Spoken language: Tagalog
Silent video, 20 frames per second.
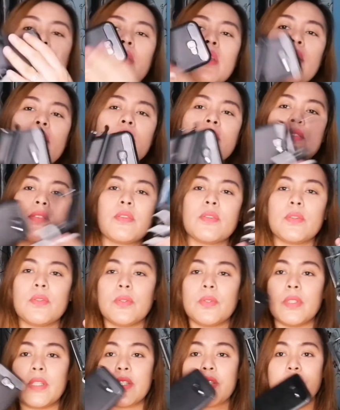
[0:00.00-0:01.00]
okay so
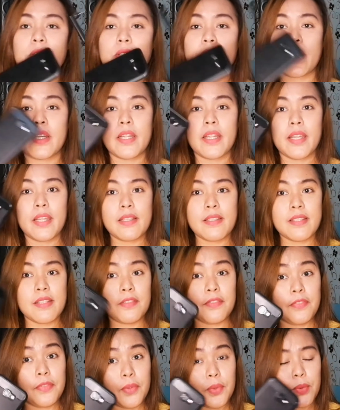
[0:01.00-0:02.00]
let's try it
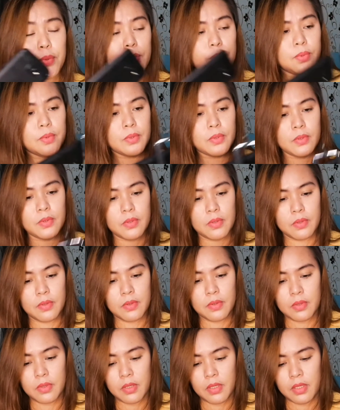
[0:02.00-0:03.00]
sa phone
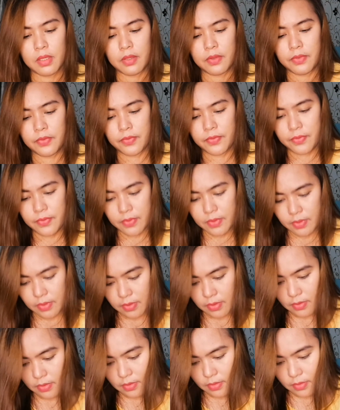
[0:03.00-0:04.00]
if
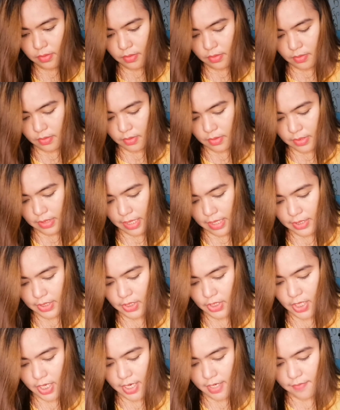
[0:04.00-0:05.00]

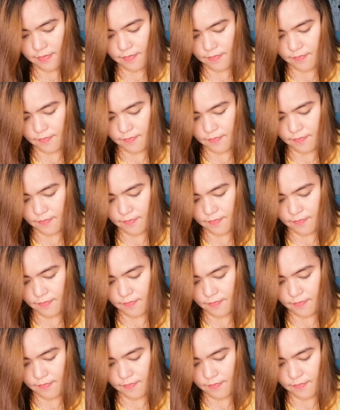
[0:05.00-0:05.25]
kasha